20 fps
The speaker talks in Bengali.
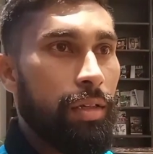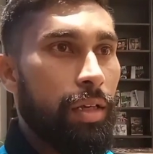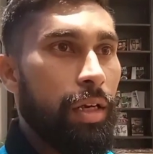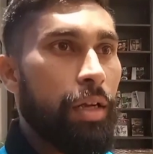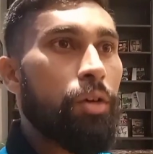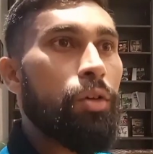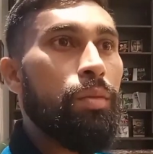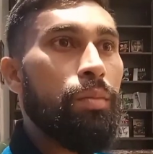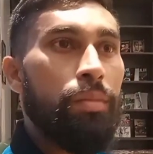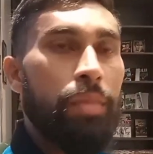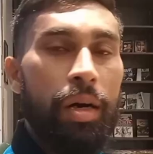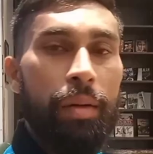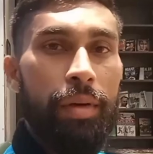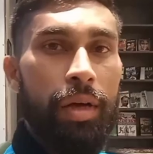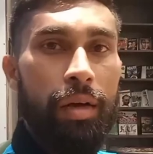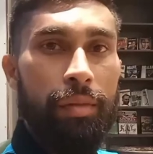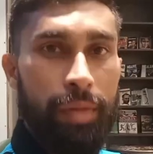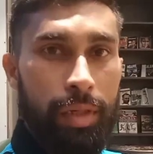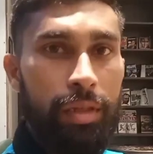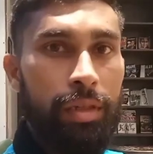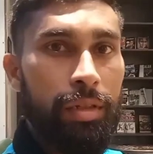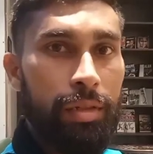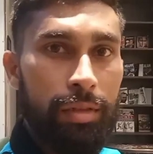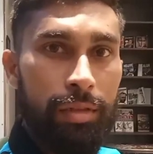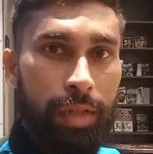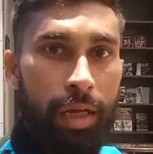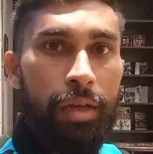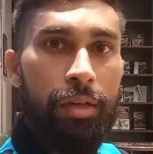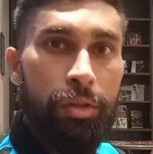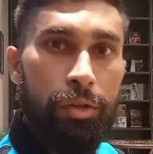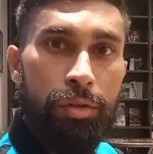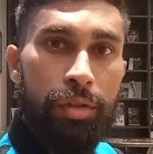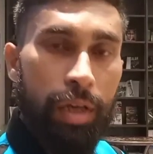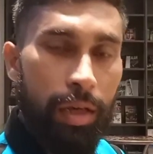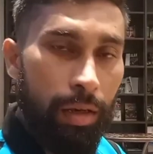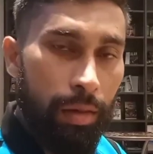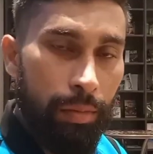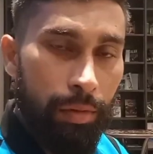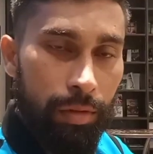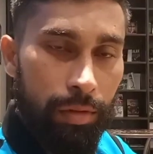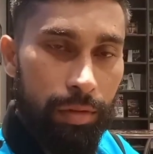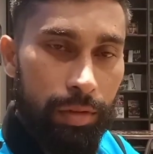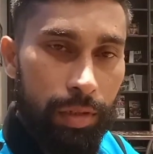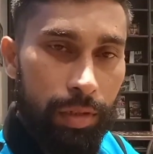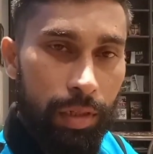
এরকমভাবে আমি থ্যাংক ইউ জানাবো